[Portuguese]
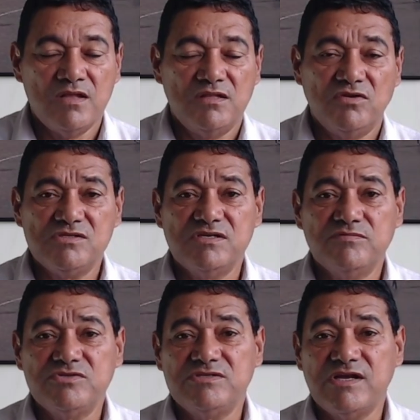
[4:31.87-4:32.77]
Então nós
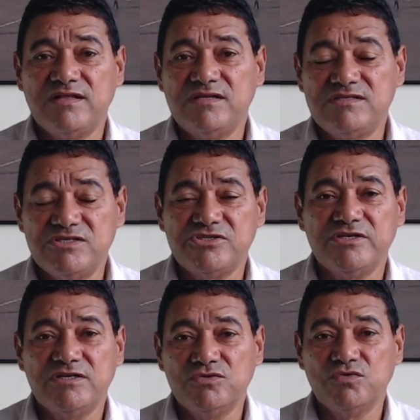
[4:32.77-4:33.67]
vamos já
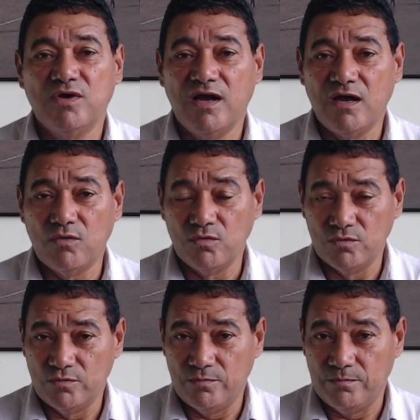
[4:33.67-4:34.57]
desejando
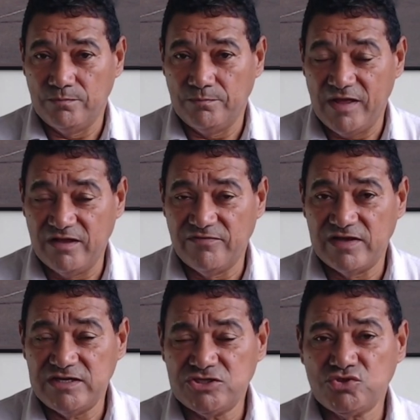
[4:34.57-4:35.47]
ao
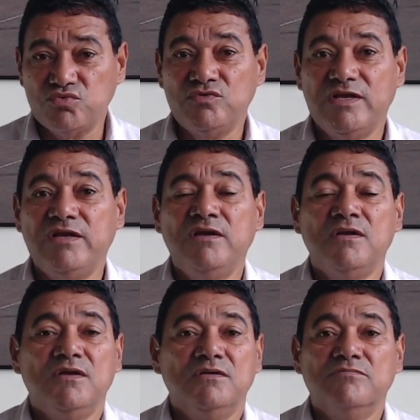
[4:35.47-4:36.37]
Evaristo, né,
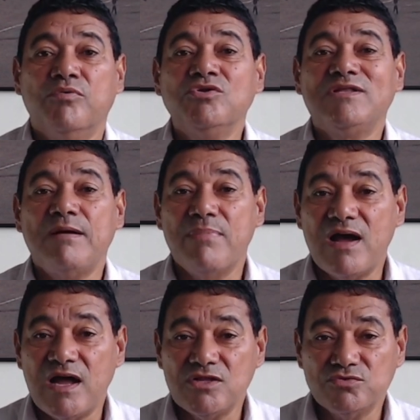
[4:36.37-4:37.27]
um bom
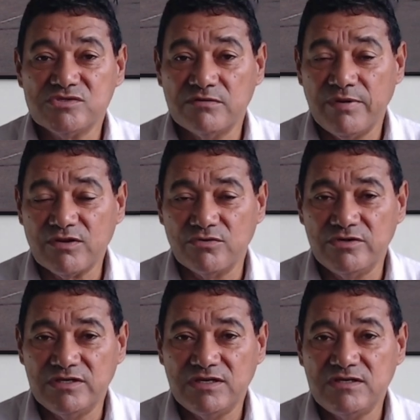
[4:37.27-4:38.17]
trabalho no Sampaio
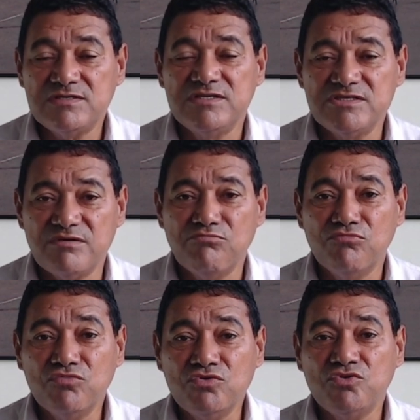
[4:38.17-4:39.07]
Correia e seja
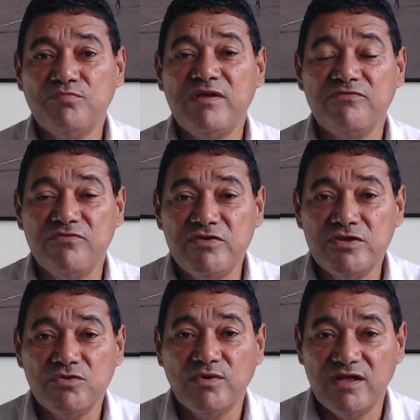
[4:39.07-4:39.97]
muito
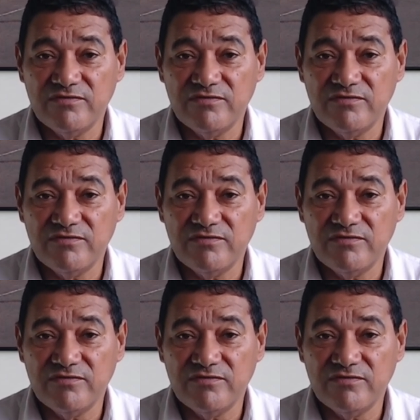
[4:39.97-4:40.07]
bem-vindo,